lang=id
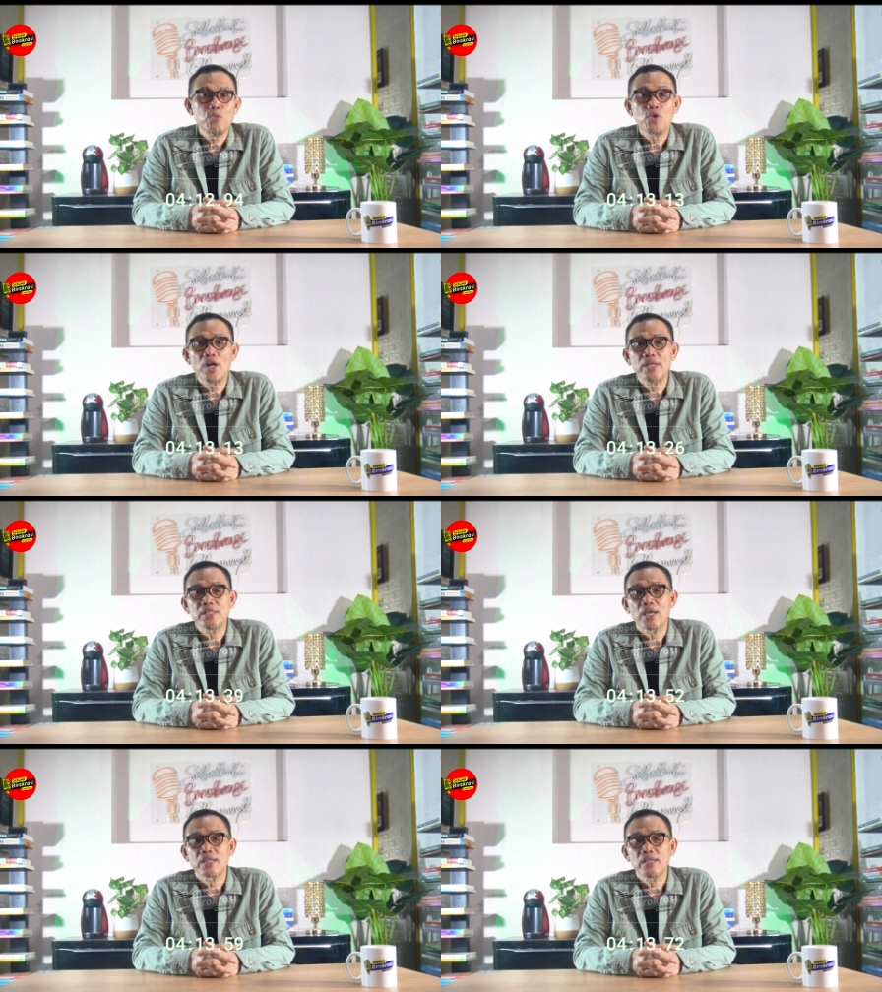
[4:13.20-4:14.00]

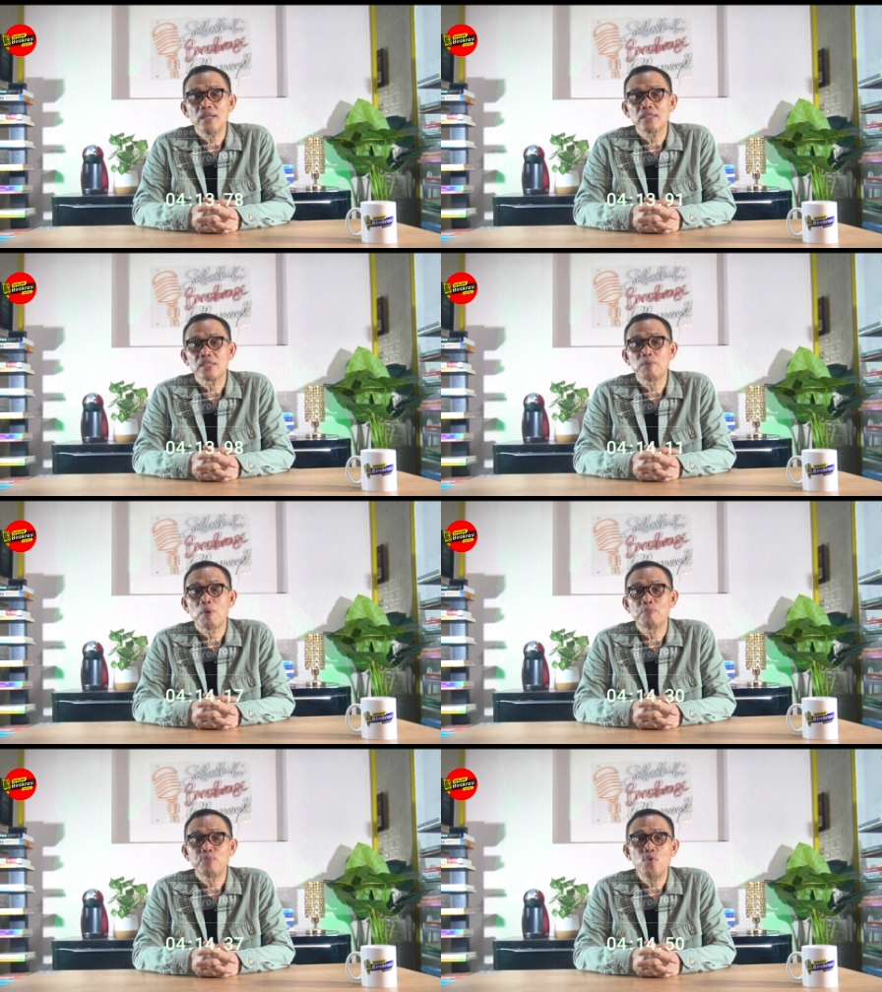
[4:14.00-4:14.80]
bukan karena
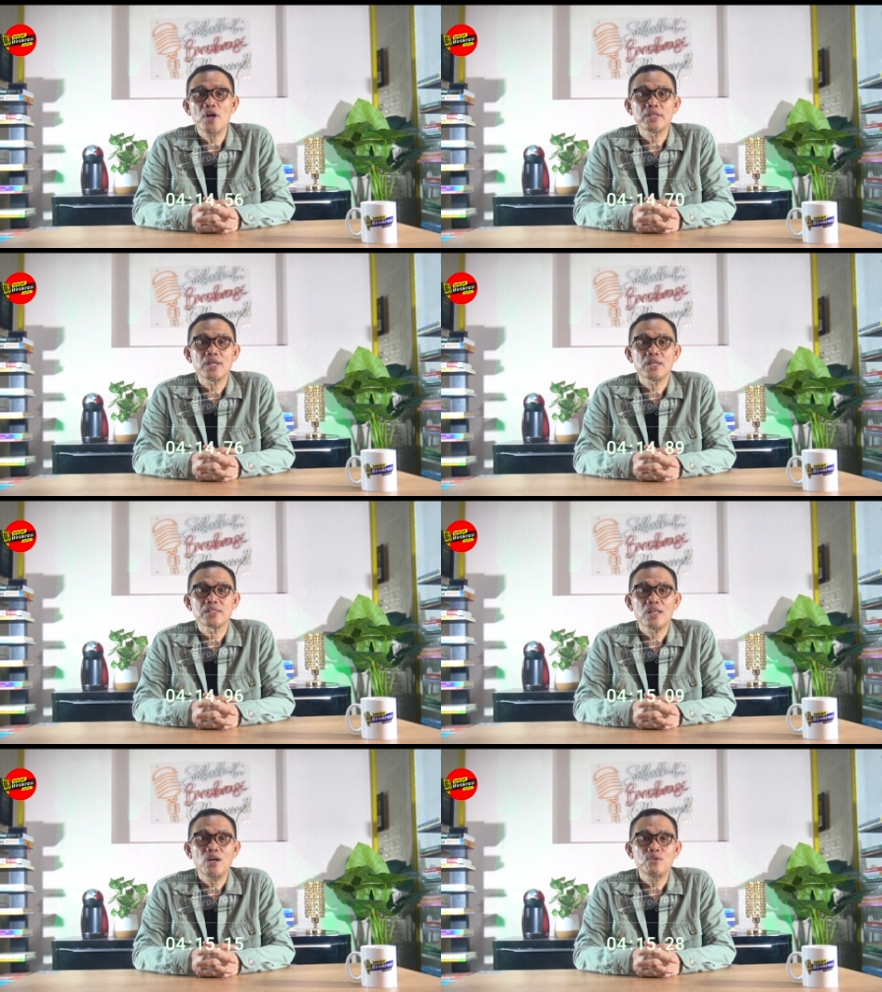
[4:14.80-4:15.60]
kemampuan
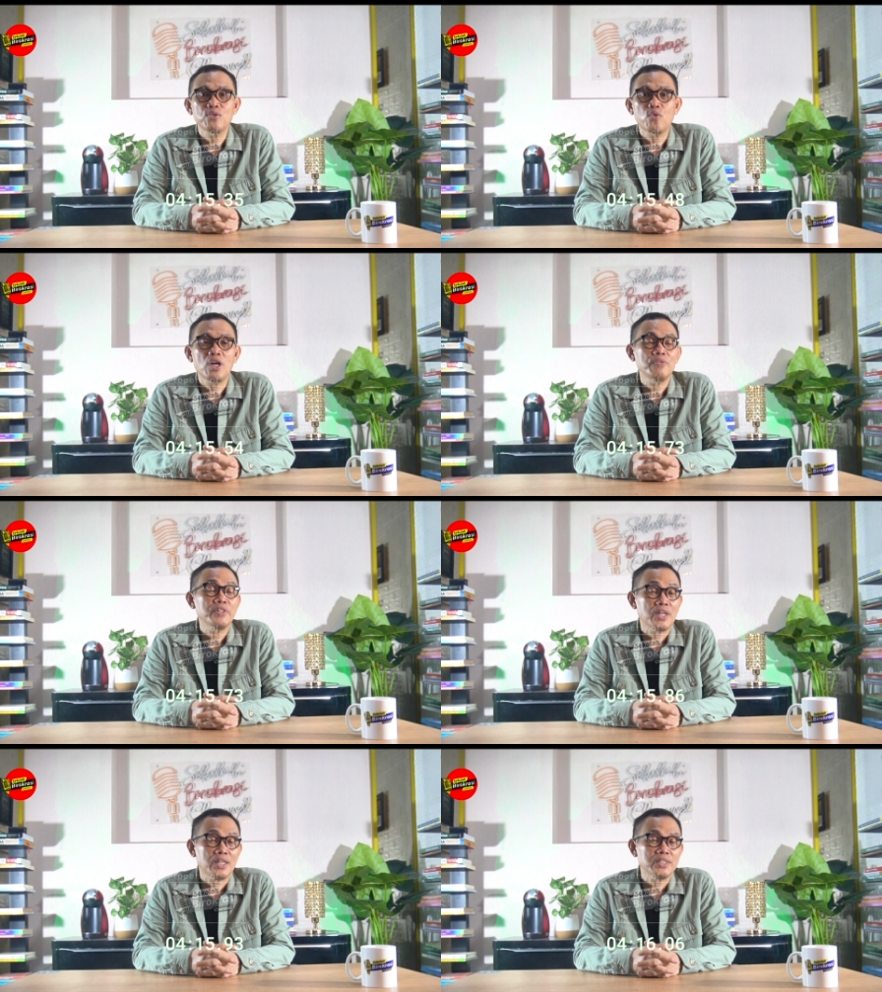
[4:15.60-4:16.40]
atau
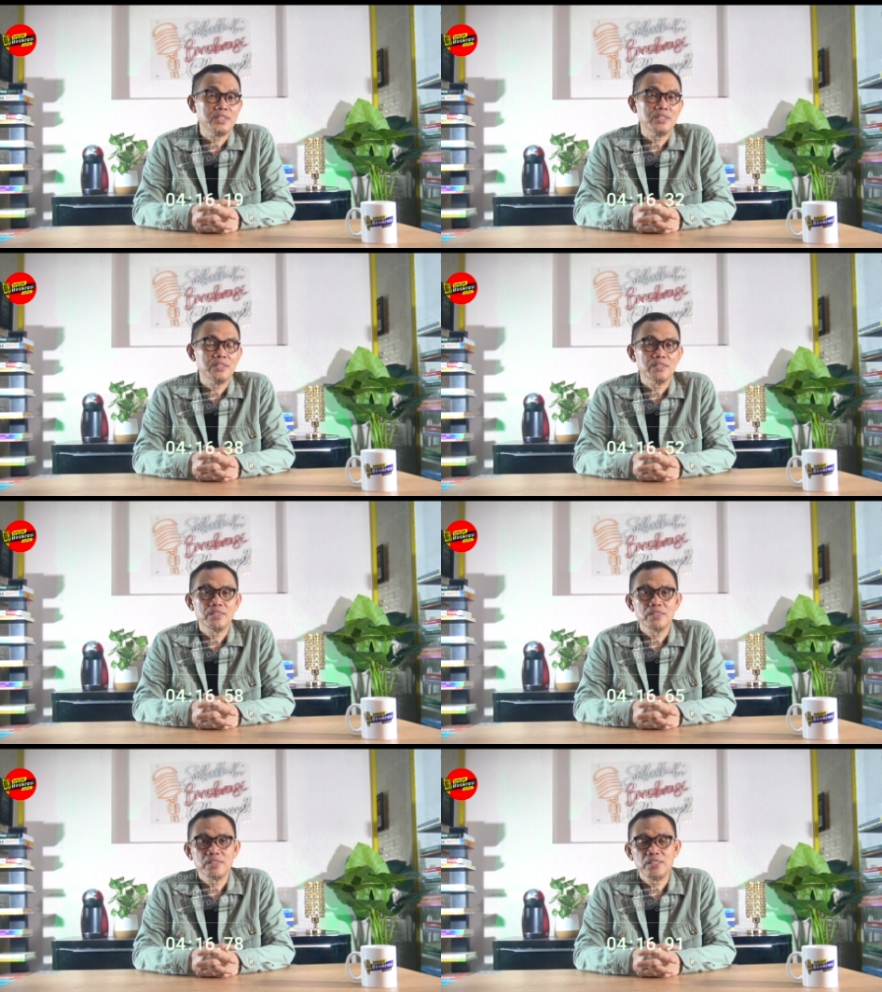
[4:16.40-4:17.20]
kualifikasi
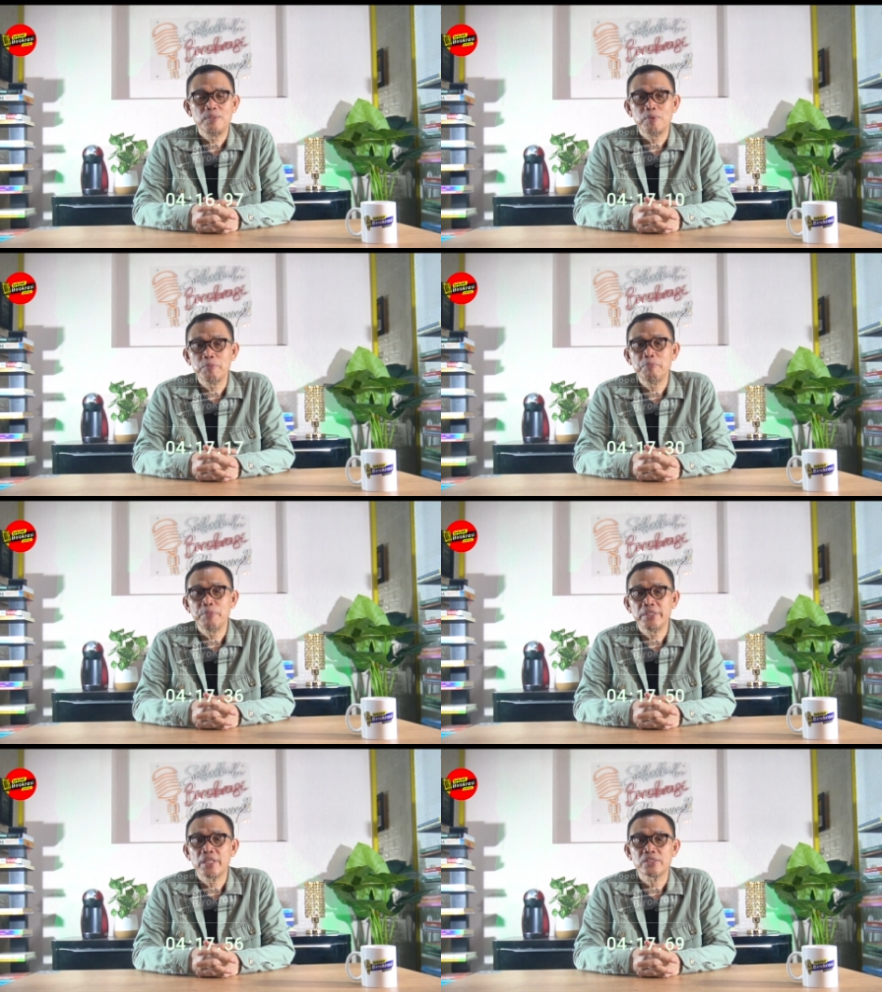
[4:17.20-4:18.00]
si
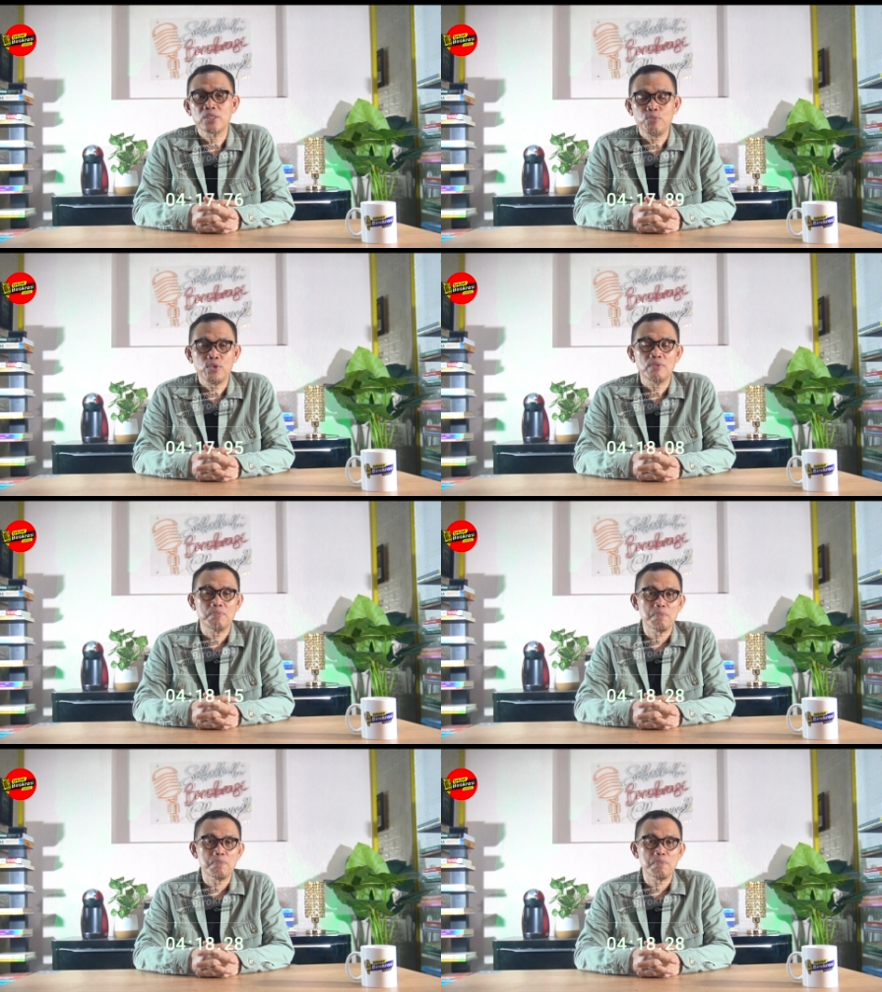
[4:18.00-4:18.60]
pemimpin tersebut.